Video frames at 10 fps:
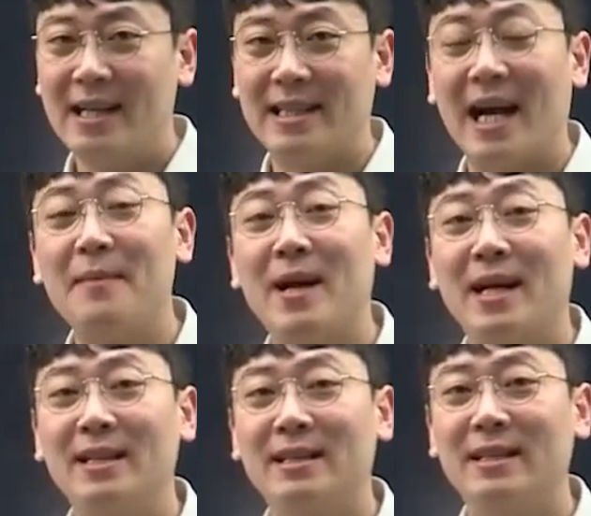제가
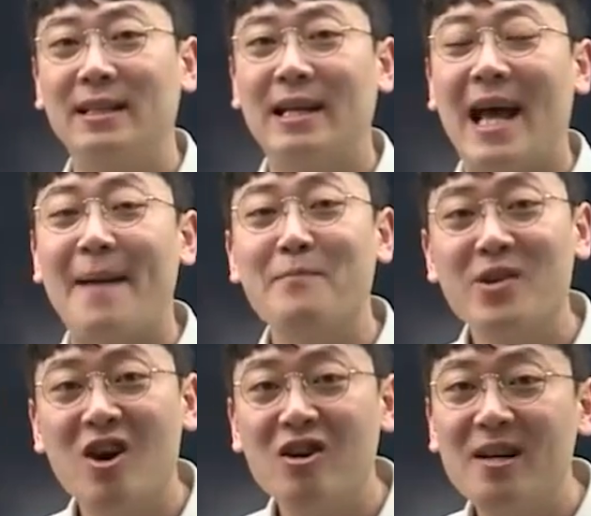말하는
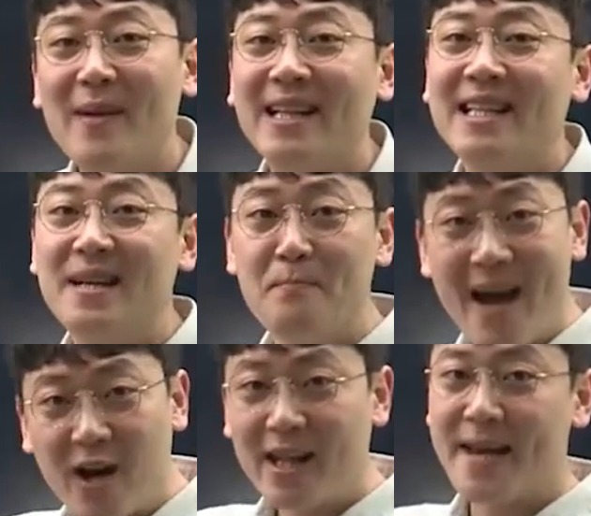합격을 만드는
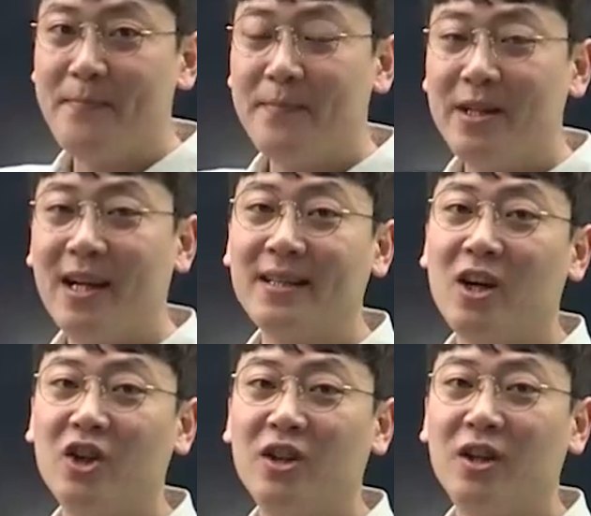패러다임이라는
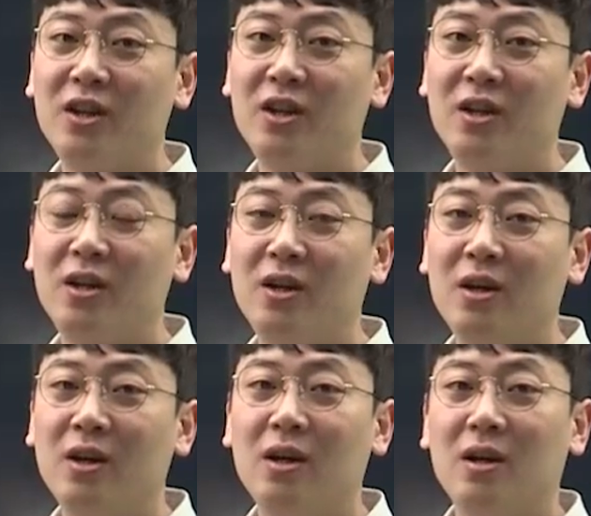건
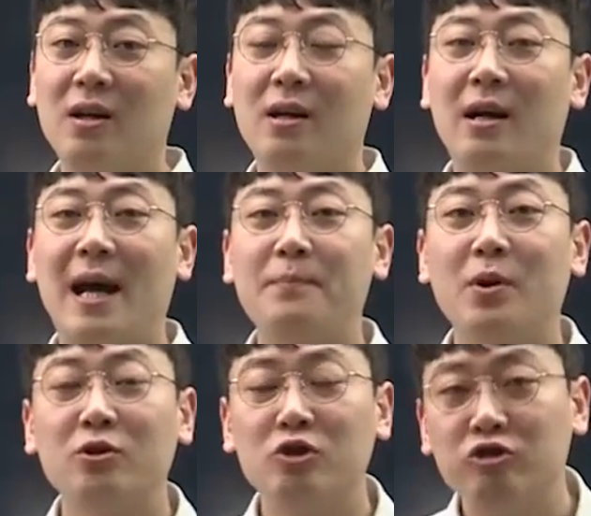
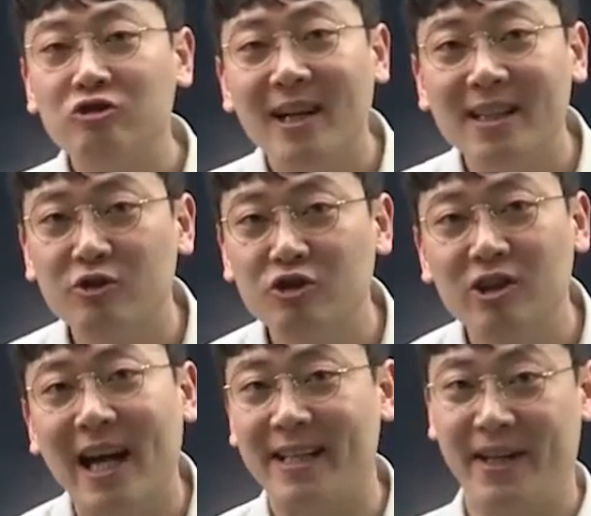합격을 추구한다
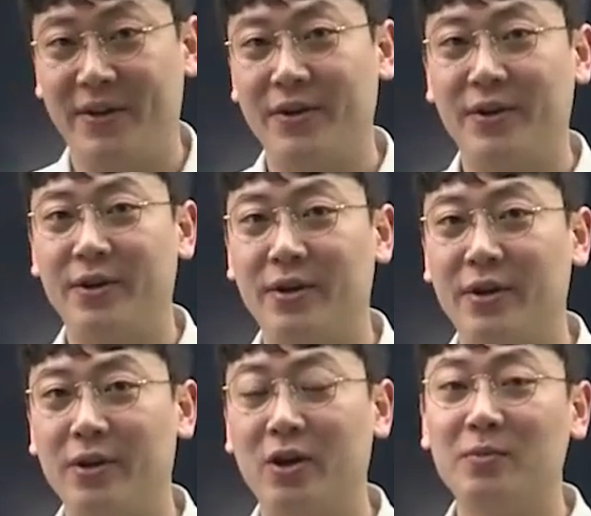수준이 아니에요.
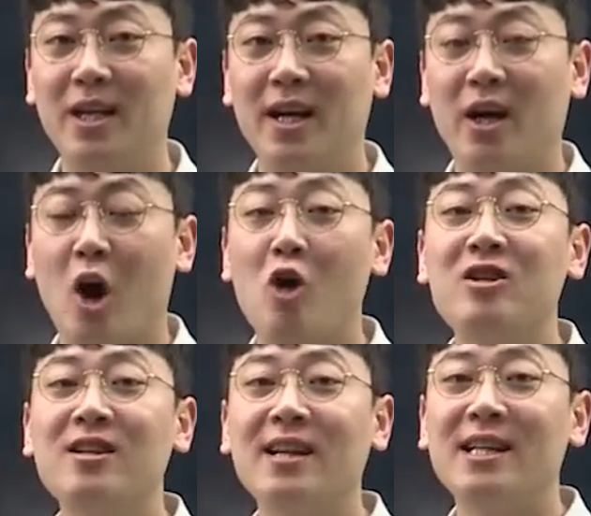여러분들이
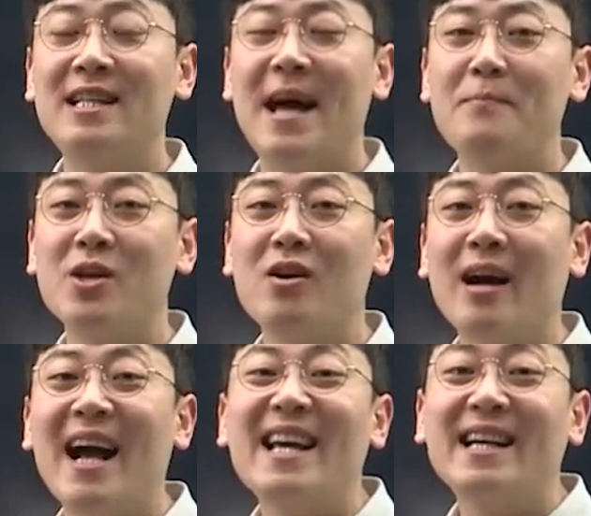어떻게든
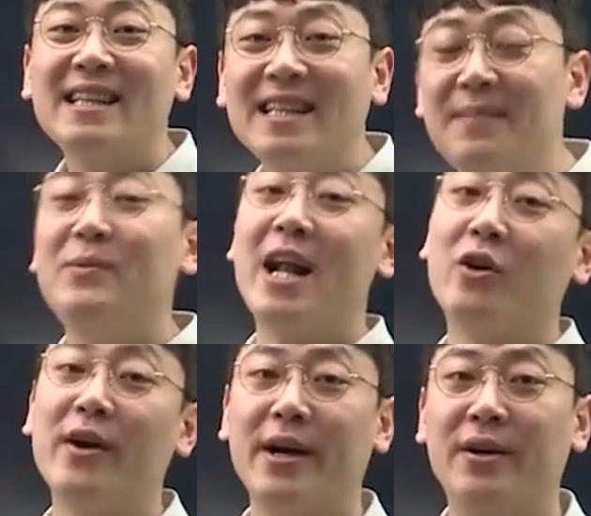합격하게끔
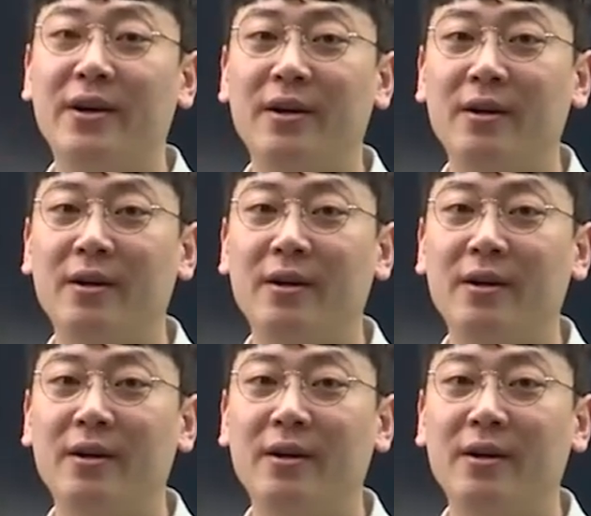될 거예요.